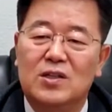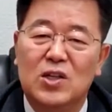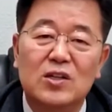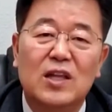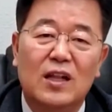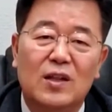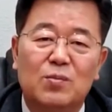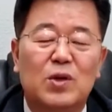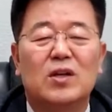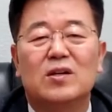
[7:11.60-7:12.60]
청단
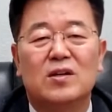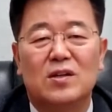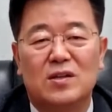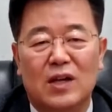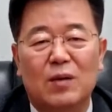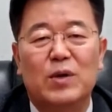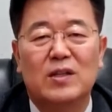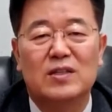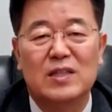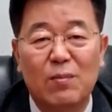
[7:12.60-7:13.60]
뭐 이런 걸
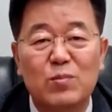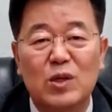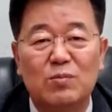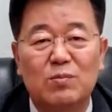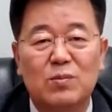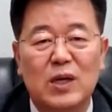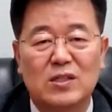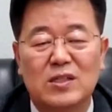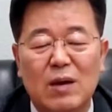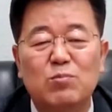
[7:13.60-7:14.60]
하면 3점에서
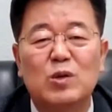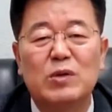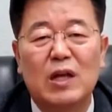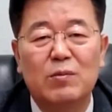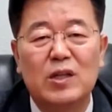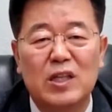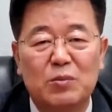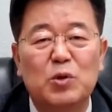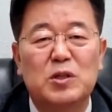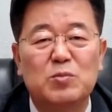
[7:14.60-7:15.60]
3점이 나면
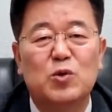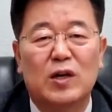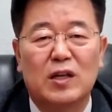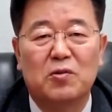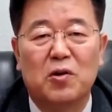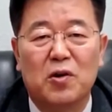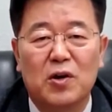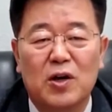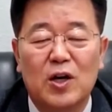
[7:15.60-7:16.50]
기본 점수가 되고